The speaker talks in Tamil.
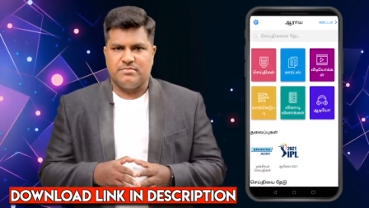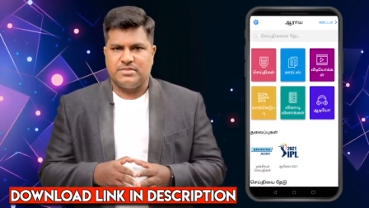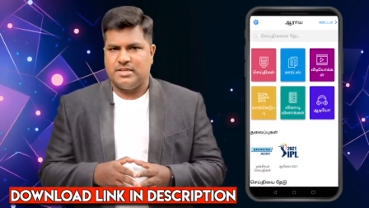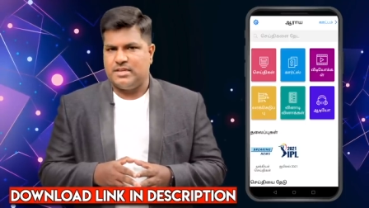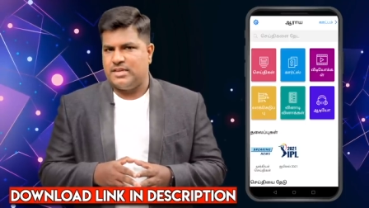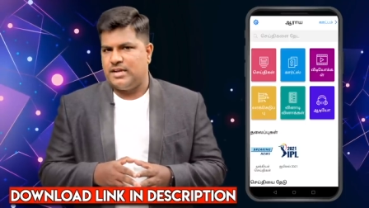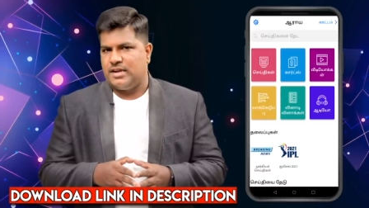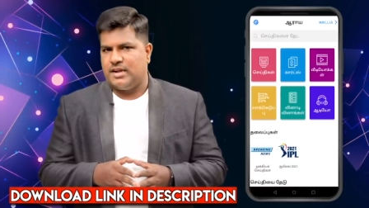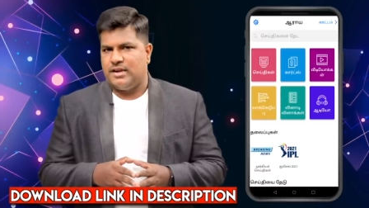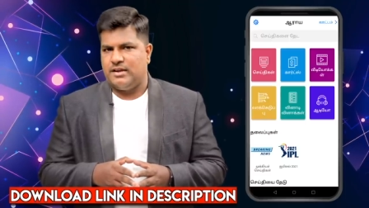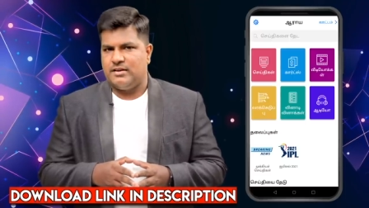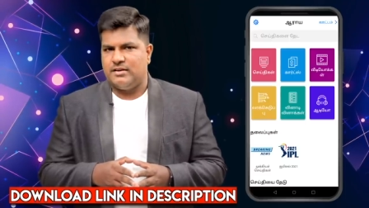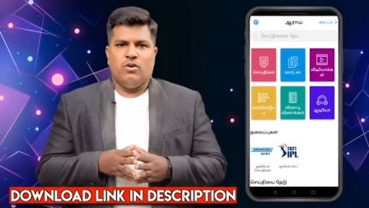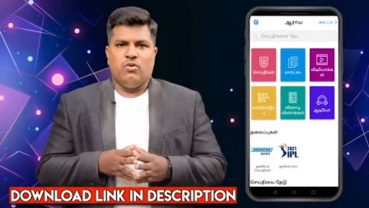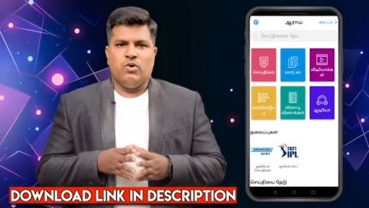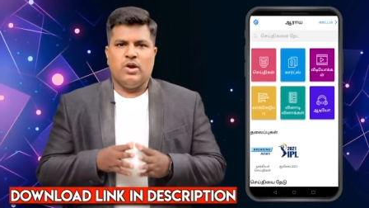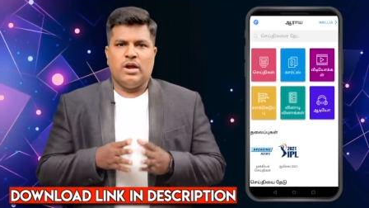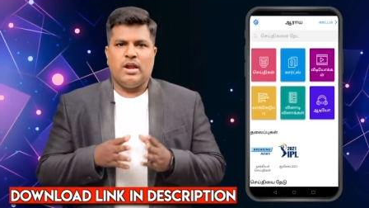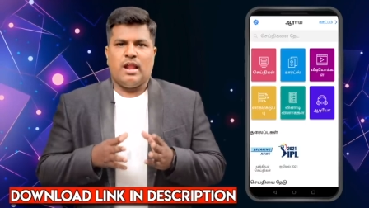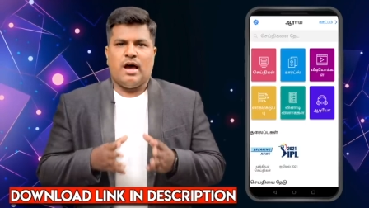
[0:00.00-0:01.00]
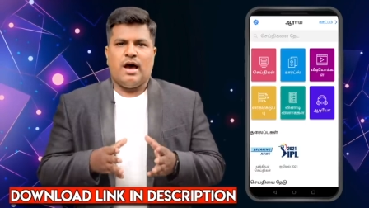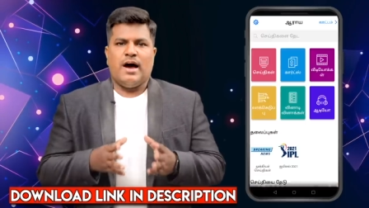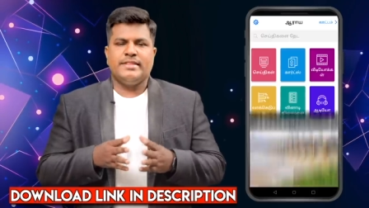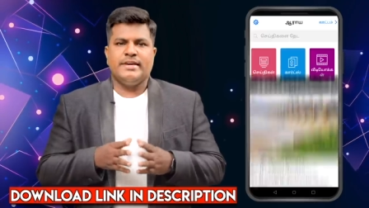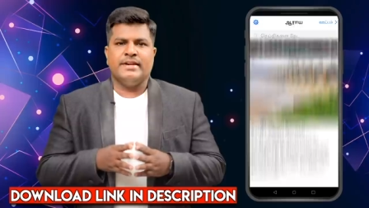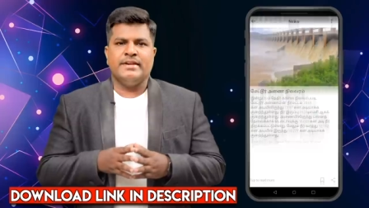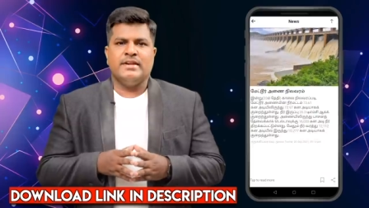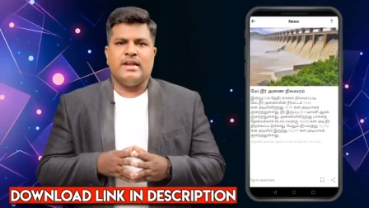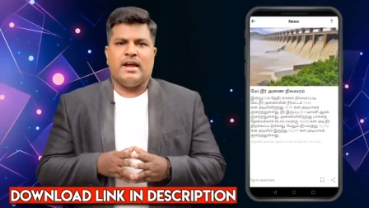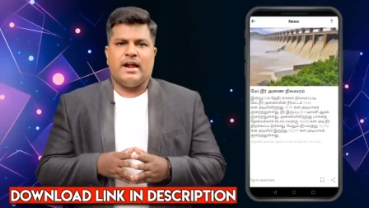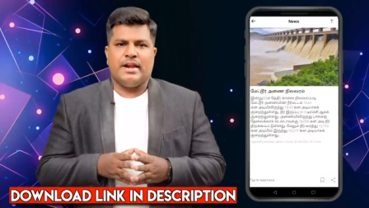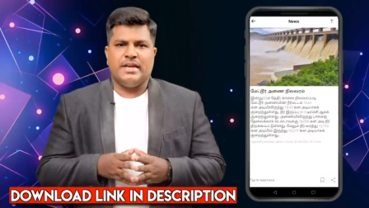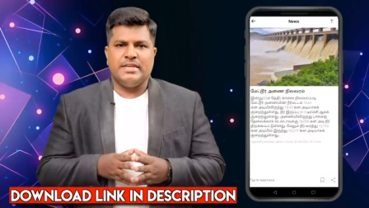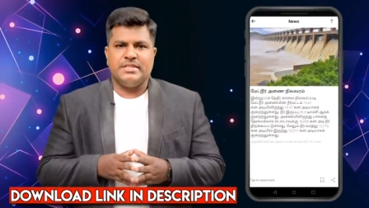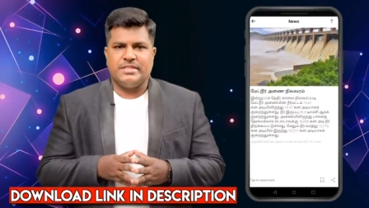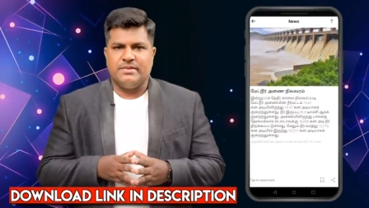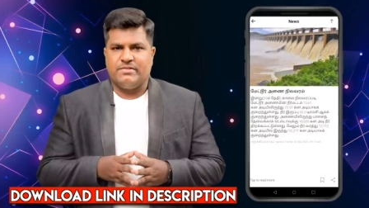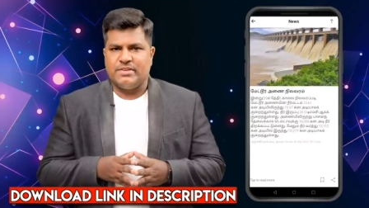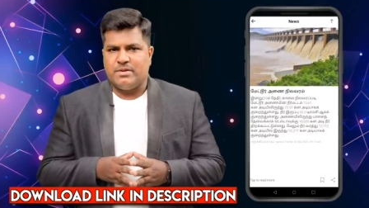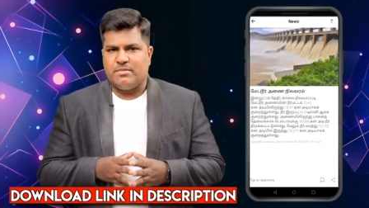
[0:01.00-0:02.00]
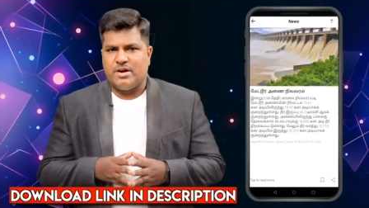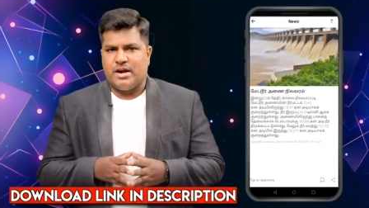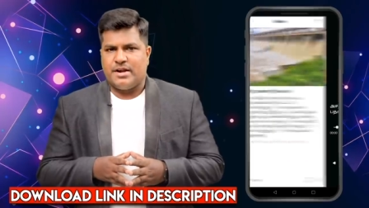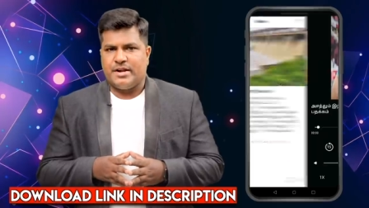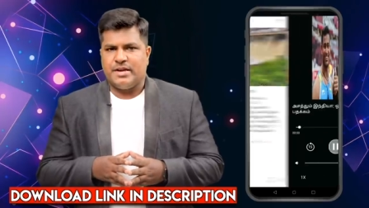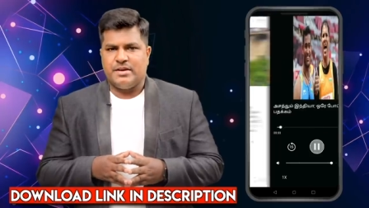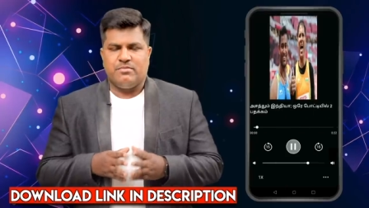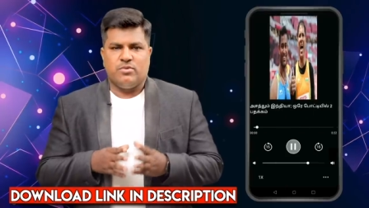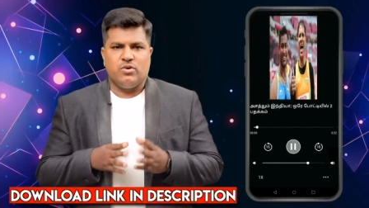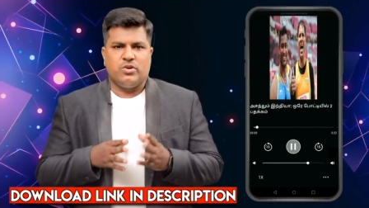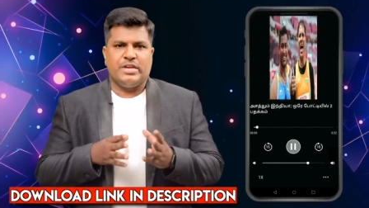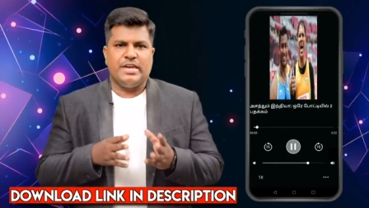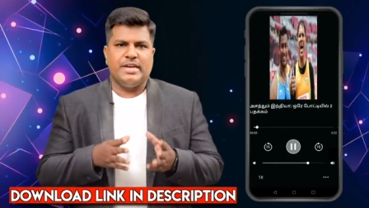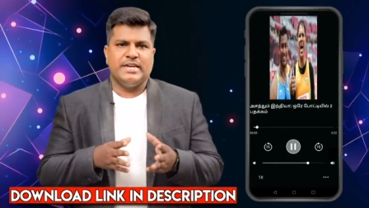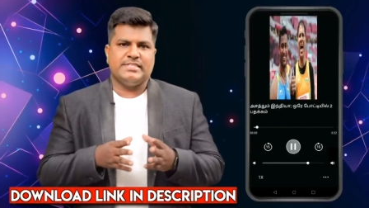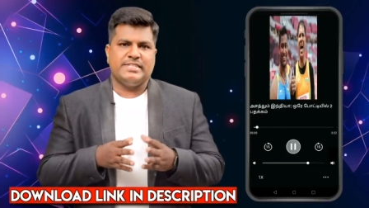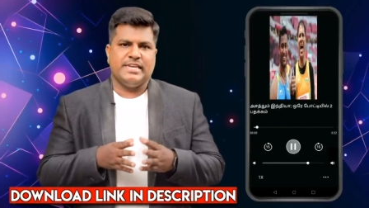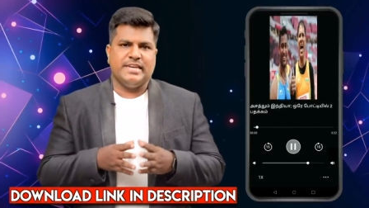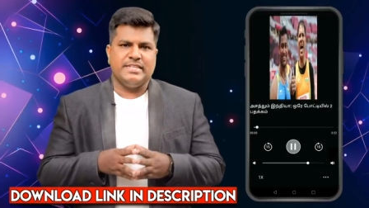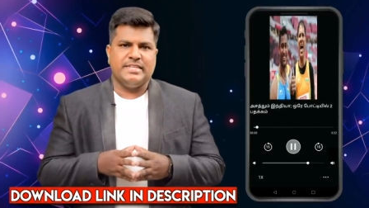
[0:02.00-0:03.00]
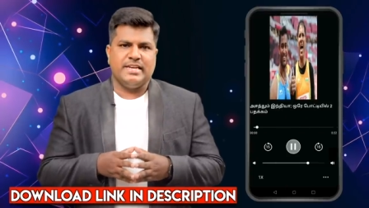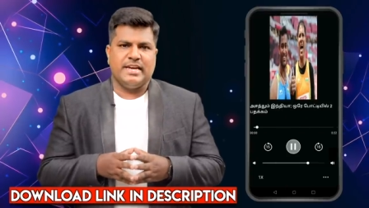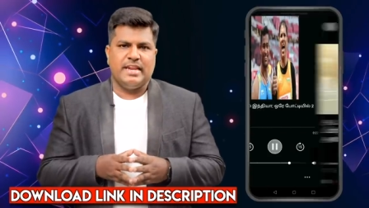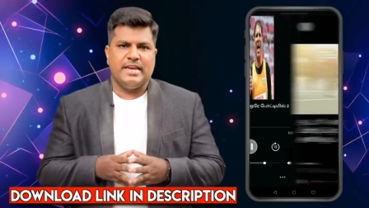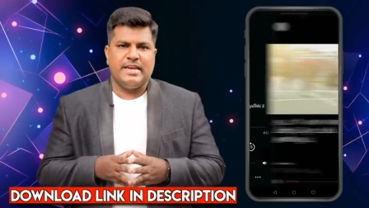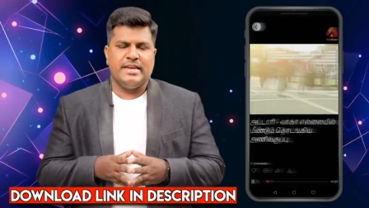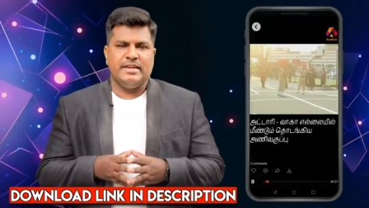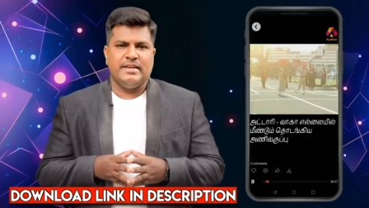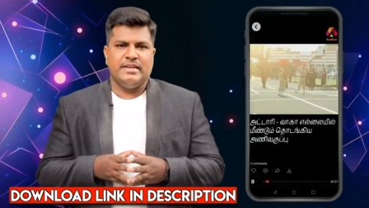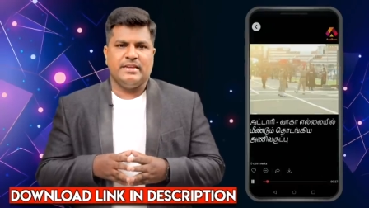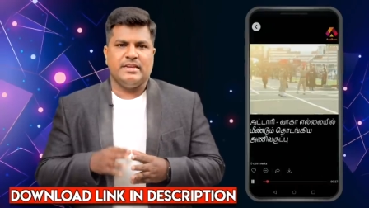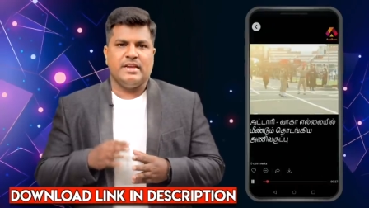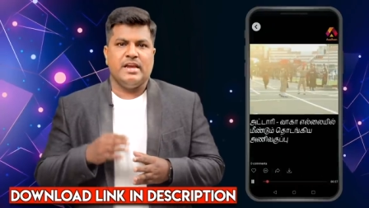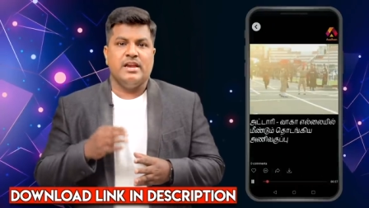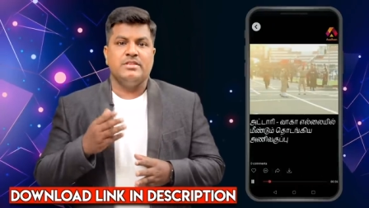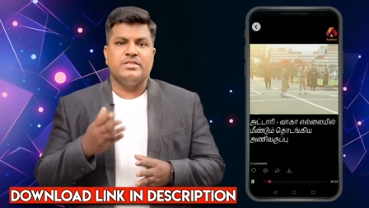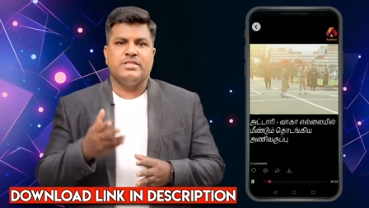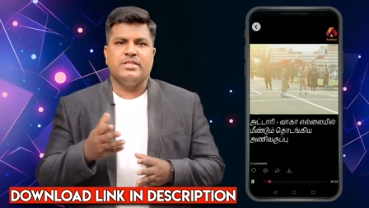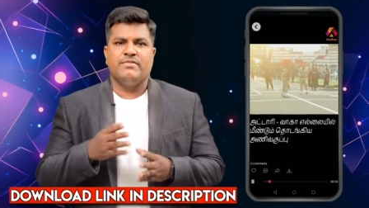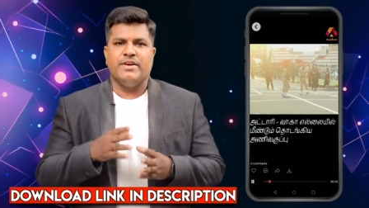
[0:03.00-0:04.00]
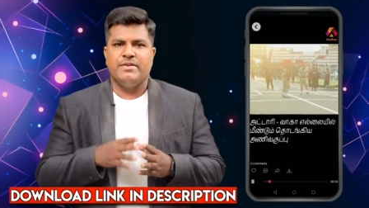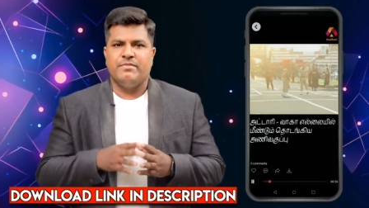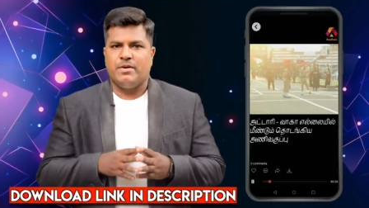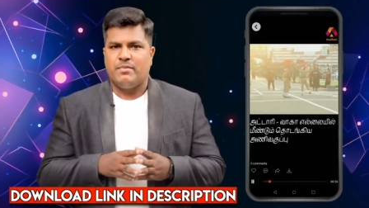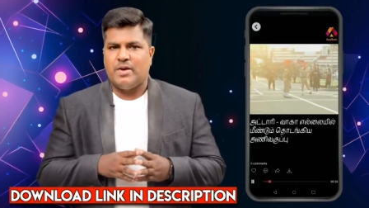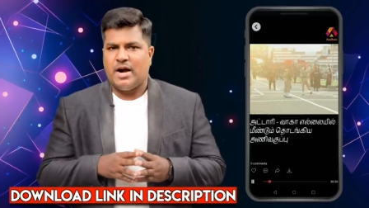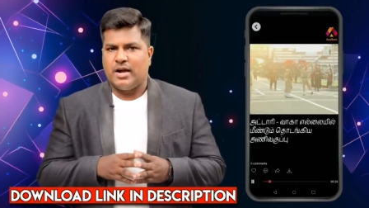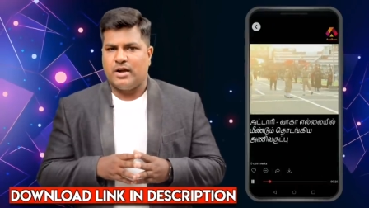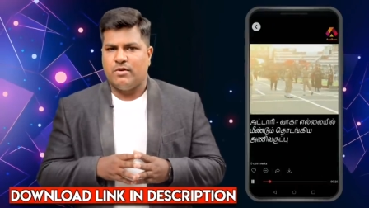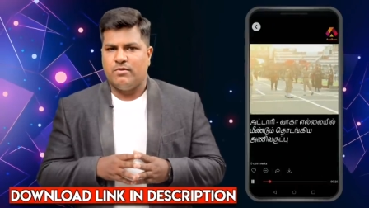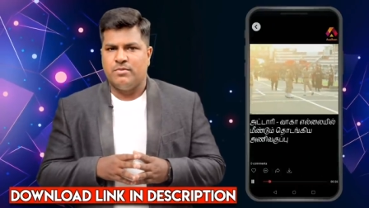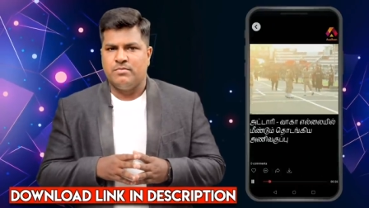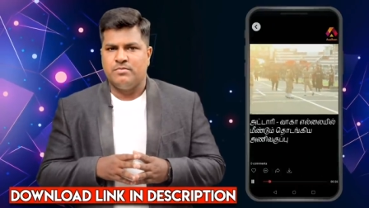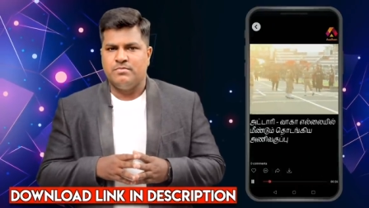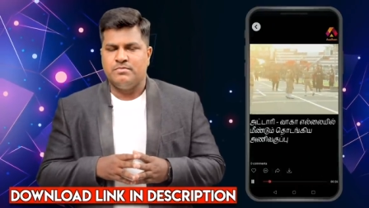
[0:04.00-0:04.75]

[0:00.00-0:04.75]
செய்யுங்கள் உங்கள் ஆதன் அனைத்து விதமான முக்கிய செய்திகளை எழுத்து வடிவமாகவும்